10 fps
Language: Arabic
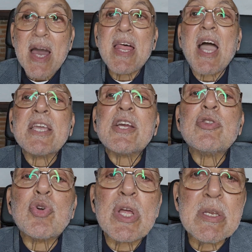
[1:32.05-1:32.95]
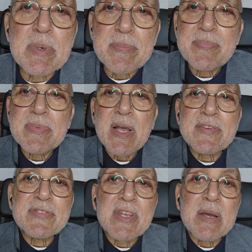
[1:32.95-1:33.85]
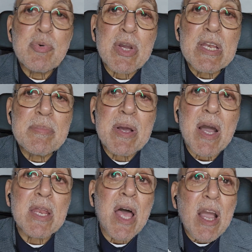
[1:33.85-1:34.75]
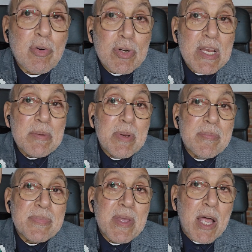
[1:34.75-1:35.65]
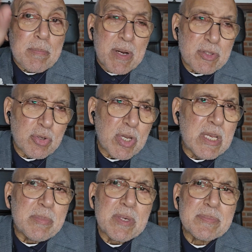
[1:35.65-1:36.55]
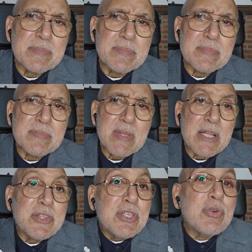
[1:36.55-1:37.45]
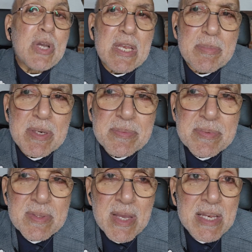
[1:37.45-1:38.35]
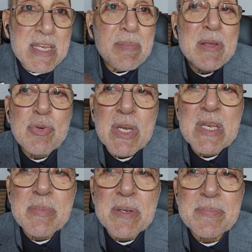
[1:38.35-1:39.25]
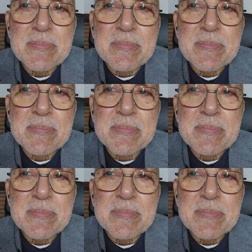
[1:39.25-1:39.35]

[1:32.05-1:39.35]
الحقيقة كلمة الصلاب كلمة الحق كلمة الباطل كلمة الدين كلمة الإيمان كلمة